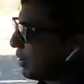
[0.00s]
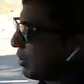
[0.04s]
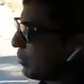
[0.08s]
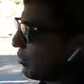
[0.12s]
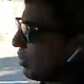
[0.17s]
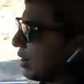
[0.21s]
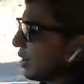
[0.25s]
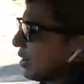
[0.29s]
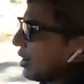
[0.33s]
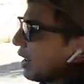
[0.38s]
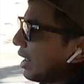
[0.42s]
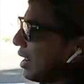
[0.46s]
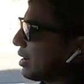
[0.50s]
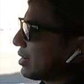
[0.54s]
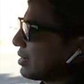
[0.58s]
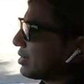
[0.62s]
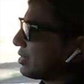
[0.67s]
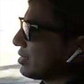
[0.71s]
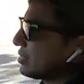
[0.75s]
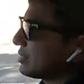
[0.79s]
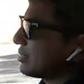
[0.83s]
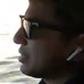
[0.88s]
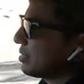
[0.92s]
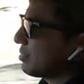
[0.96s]
yang baruan
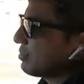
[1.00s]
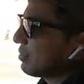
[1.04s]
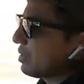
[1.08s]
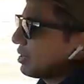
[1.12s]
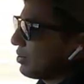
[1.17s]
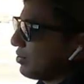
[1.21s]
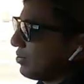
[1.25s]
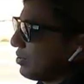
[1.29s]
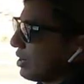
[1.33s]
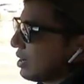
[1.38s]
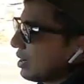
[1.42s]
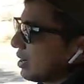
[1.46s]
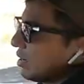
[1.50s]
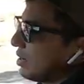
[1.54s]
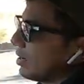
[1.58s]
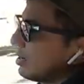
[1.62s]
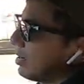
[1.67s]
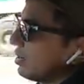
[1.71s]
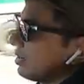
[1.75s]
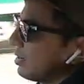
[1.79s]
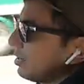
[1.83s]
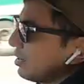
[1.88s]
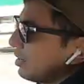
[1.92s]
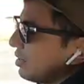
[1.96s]
Altis yang baruan
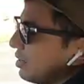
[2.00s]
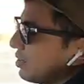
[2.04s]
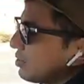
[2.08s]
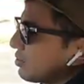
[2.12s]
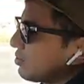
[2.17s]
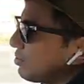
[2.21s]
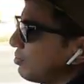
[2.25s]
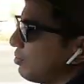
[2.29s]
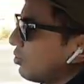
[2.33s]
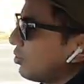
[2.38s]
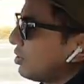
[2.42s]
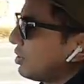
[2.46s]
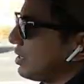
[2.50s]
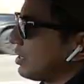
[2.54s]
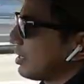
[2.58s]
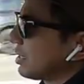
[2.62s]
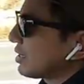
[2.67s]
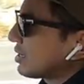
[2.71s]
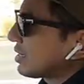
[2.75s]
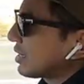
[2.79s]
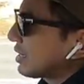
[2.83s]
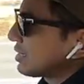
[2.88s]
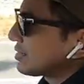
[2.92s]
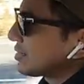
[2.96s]
itu
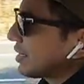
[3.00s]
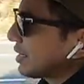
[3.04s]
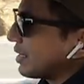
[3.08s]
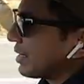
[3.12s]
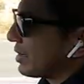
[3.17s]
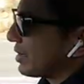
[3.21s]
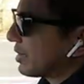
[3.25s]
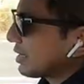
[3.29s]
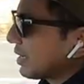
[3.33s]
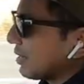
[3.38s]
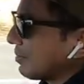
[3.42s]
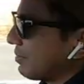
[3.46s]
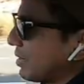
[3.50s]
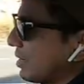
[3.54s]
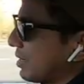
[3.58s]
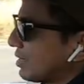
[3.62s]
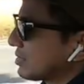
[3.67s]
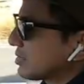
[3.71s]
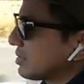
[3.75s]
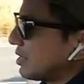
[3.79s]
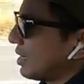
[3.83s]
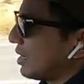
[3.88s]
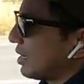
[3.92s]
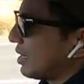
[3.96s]
bodinya terasa enteng
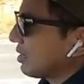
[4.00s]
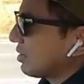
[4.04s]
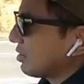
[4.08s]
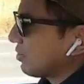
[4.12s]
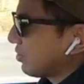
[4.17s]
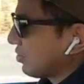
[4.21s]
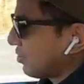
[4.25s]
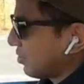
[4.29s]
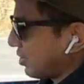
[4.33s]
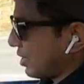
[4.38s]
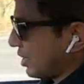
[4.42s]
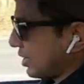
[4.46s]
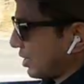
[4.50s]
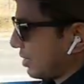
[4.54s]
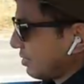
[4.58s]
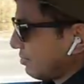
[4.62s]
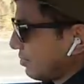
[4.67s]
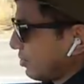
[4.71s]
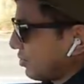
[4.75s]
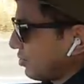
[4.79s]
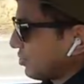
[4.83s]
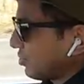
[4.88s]
banget sedangkan Corolla ini